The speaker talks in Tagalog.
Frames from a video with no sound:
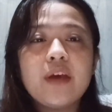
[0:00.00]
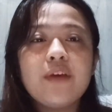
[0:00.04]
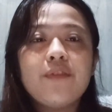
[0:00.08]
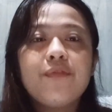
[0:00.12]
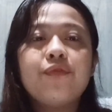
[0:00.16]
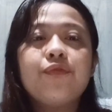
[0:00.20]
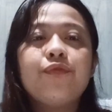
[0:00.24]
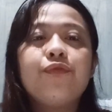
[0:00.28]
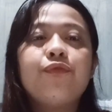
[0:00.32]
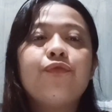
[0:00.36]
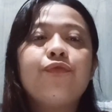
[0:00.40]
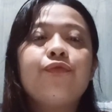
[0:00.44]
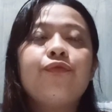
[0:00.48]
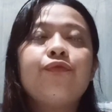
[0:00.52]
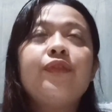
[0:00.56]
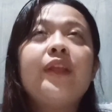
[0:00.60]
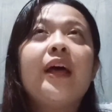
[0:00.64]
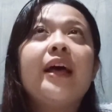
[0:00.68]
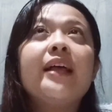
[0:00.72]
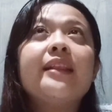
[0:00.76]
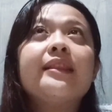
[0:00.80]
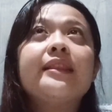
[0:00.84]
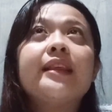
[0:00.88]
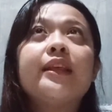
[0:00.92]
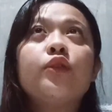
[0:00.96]
if
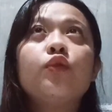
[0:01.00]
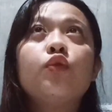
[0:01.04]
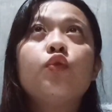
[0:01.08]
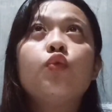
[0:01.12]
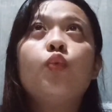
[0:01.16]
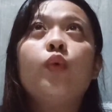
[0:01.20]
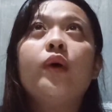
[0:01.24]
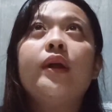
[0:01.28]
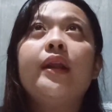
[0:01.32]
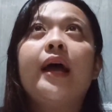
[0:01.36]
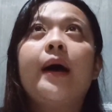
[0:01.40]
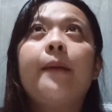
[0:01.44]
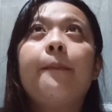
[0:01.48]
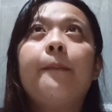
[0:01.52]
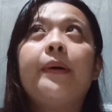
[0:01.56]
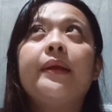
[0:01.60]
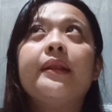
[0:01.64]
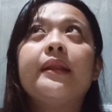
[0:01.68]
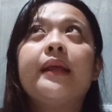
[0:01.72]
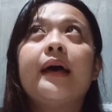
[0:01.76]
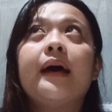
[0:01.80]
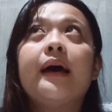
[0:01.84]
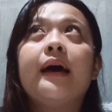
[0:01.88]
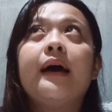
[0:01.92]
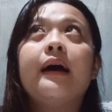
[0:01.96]
dati nung wala pa
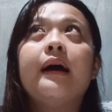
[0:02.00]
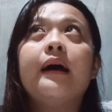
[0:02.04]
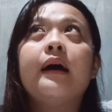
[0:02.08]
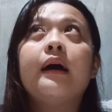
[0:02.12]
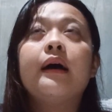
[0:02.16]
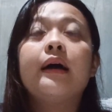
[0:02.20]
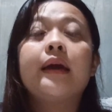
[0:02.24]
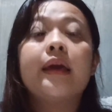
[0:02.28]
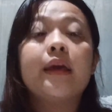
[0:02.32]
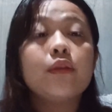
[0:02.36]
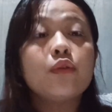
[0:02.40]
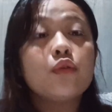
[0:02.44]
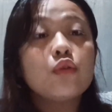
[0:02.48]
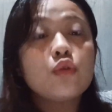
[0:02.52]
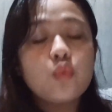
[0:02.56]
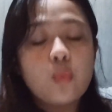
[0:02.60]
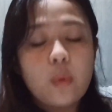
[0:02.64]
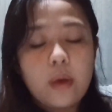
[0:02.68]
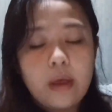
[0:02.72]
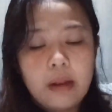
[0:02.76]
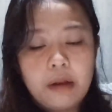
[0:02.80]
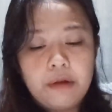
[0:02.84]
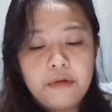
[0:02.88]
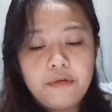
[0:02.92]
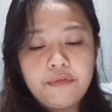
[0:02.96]
ng
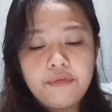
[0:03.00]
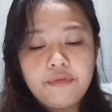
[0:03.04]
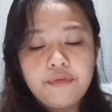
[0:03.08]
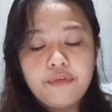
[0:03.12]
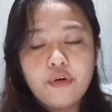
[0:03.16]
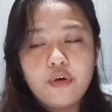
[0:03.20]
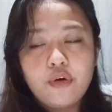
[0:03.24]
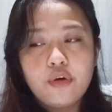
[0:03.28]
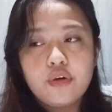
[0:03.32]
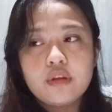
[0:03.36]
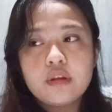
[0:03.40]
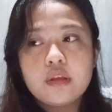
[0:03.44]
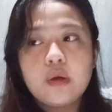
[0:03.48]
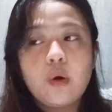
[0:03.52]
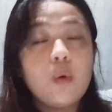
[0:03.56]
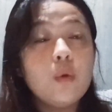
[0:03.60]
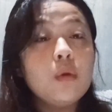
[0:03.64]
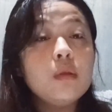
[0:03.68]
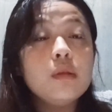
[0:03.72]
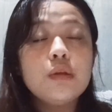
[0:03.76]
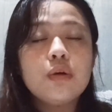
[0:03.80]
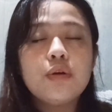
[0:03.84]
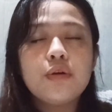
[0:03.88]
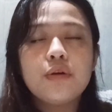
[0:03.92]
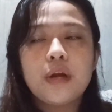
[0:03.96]
K-12 on the
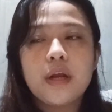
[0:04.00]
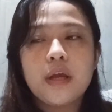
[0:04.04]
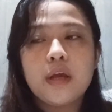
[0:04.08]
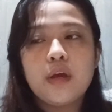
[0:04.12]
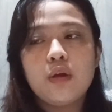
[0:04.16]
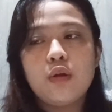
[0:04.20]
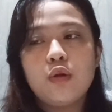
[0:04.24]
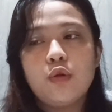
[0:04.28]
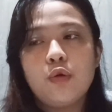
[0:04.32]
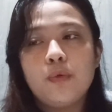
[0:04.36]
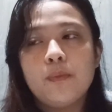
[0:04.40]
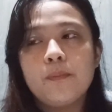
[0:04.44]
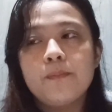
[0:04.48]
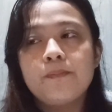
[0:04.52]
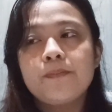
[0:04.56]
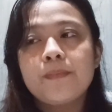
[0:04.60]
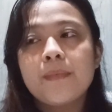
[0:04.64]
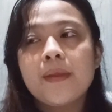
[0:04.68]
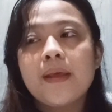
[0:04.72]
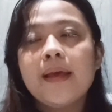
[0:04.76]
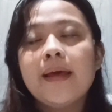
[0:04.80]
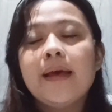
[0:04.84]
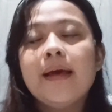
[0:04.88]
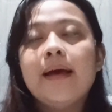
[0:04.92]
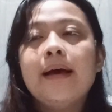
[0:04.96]
old curriculum,
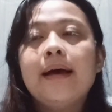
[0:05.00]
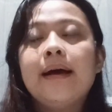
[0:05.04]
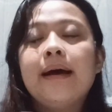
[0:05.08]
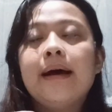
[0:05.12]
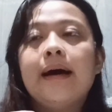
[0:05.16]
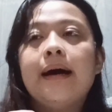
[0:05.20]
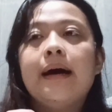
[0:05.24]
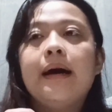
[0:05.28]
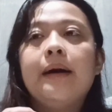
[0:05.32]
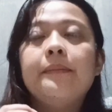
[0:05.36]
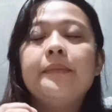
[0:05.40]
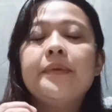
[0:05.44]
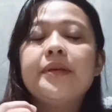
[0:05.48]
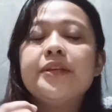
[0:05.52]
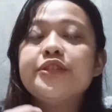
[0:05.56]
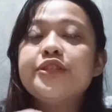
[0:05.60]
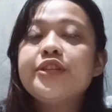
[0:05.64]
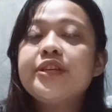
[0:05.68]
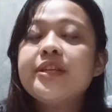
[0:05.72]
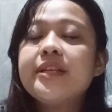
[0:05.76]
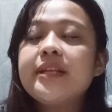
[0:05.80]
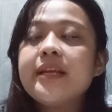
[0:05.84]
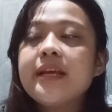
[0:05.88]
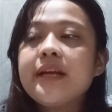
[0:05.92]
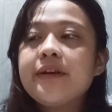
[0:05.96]
um,
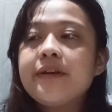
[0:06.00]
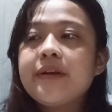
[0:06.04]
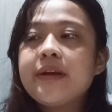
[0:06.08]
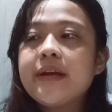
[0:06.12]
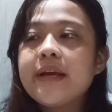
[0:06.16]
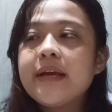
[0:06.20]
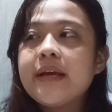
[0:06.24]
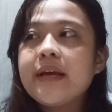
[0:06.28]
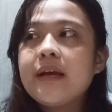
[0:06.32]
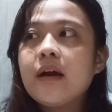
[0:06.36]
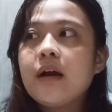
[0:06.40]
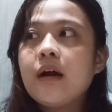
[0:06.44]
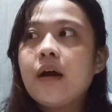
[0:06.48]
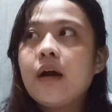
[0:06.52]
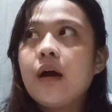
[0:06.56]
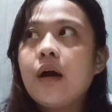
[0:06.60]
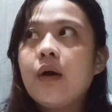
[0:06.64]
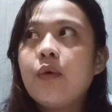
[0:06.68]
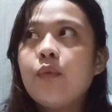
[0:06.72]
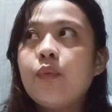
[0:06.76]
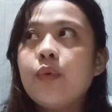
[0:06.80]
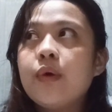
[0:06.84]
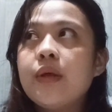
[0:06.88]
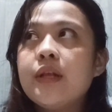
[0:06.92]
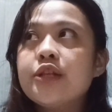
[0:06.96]
engineering
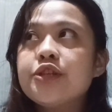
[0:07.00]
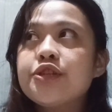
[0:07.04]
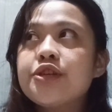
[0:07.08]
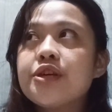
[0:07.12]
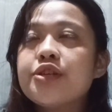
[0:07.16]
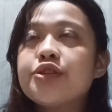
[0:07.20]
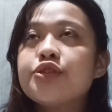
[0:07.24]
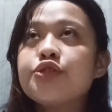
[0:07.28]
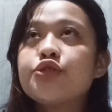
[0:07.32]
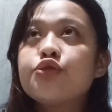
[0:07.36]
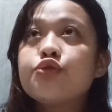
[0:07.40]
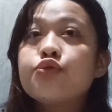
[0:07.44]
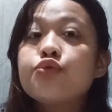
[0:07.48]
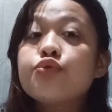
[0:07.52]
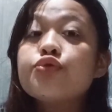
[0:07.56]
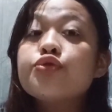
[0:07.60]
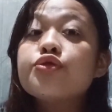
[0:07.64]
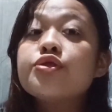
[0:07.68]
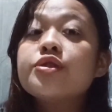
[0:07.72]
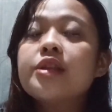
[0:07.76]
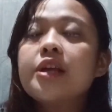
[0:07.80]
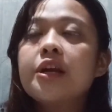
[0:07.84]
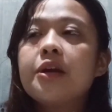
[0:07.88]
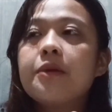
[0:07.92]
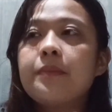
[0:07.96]
will just
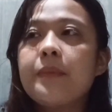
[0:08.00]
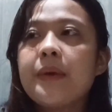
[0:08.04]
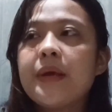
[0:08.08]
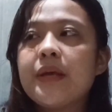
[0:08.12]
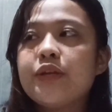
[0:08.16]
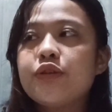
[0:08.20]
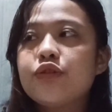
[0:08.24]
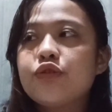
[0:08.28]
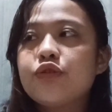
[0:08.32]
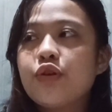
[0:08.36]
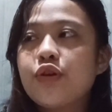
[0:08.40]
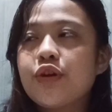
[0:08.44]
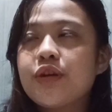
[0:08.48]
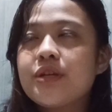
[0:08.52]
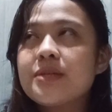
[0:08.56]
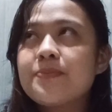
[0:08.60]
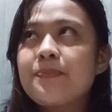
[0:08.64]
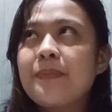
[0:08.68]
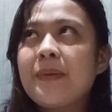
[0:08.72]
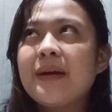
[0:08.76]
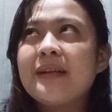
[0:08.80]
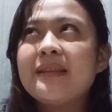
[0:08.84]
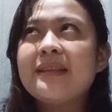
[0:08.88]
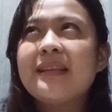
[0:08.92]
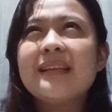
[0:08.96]
choose their majors
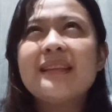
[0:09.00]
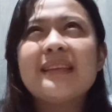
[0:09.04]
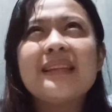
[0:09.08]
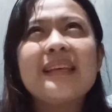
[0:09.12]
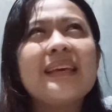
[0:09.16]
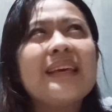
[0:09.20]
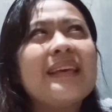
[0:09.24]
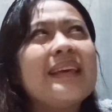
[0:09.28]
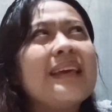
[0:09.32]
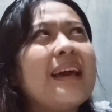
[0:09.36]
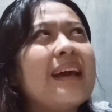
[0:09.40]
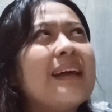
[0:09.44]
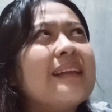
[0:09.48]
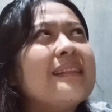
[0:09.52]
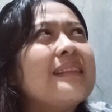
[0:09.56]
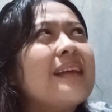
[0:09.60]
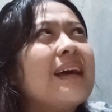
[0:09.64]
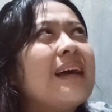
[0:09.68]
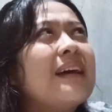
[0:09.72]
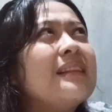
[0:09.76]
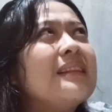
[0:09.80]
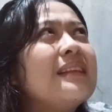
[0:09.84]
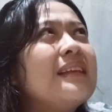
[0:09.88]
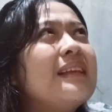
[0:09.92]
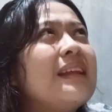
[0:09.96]
pagdating
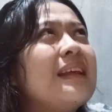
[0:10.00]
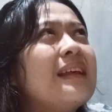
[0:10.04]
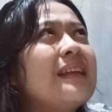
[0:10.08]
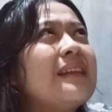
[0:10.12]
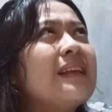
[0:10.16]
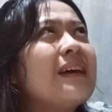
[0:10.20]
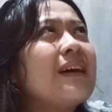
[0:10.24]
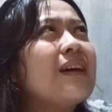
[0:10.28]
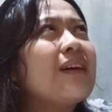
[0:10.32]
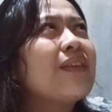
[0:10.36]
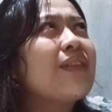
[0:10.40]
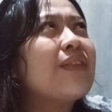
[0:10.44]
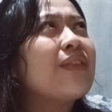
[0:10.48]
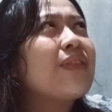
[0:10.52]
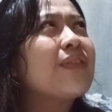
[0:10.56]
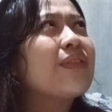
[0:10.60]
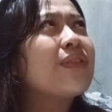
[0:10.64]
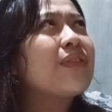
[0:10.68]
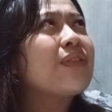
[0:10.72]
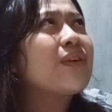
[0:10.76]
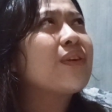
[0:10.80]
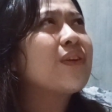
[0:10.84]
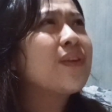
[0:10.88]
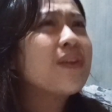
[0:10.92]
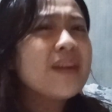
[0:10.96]
yata nila ng
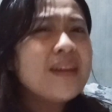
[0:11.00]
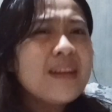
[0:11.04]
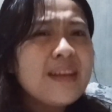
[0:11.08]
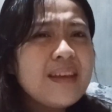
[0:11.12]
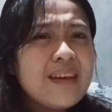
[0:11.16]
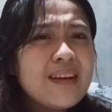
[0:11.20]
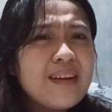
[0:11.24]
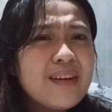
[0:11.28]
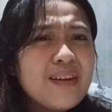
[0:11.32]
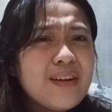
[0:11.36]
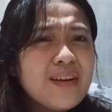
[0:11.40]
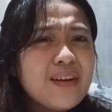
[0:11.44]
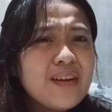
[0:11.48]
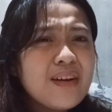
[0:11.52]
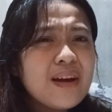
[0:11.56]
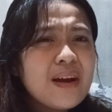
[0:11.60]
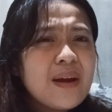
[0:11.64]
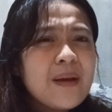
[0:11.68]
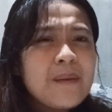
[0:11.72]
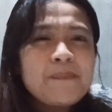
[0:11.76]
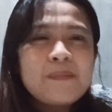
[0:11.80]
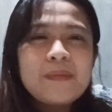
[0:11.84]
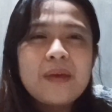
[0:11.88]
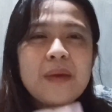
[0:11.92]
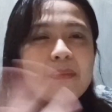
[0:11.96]
third year?
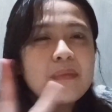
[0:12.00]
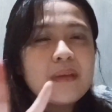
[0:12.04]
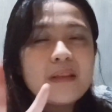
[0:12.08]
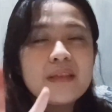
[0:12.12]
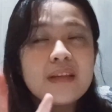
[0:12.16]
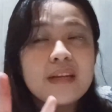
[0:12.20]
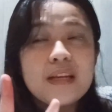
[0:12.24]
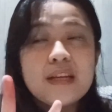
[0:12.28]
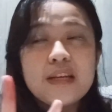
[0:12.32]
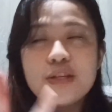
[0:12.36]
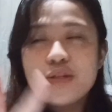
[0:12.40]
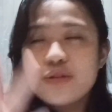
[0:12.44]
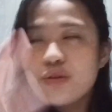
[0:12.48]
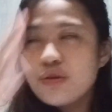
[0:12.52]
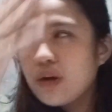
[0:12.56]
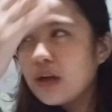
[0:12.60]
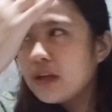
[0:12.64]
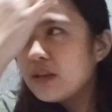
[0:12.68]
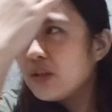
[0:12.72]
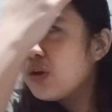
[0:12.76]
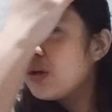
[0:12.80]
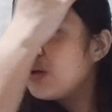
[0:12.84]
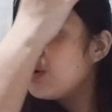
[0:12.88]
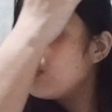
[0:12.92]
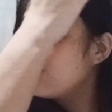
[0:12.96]
I'm not really sure.
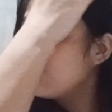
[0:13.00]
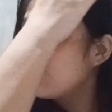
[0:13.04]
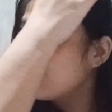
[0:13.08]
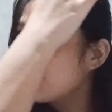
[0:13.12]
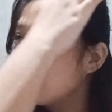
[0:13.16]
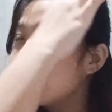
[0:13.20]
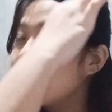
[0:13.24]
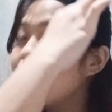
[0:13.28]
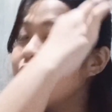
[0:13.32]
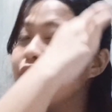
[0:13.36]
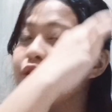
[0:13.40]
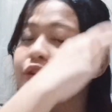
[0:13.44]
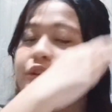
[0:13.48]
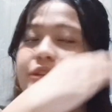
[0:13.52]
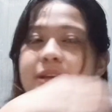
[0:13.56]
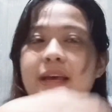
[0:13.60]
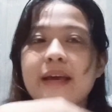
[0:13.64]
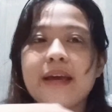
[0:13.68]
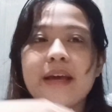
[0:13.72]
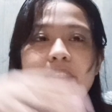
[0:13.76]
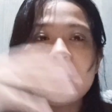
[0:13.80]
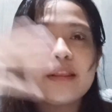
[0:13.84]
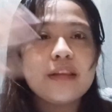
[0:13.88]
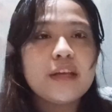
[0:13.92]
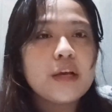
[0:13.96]
Hindi ko na kung third year or
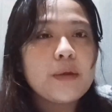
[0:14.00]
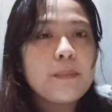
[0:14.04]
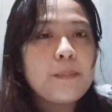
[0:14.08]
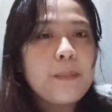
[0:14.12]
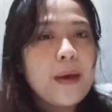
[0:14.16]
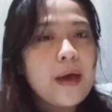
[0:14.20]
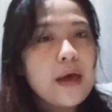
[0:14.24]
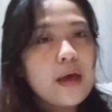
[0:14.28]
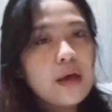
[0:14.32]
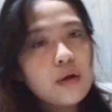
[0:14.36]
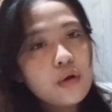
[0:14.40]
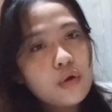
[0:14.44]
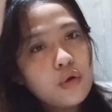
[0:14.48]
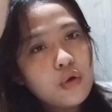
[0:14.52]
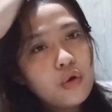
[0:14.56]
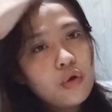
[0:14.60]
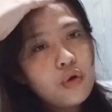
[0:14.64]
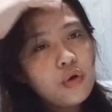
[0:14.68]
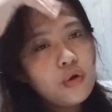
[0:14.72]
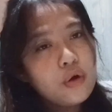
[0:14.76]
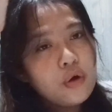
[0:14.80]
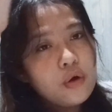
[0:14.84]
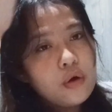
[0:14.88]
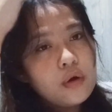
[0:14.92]
second year. Pero,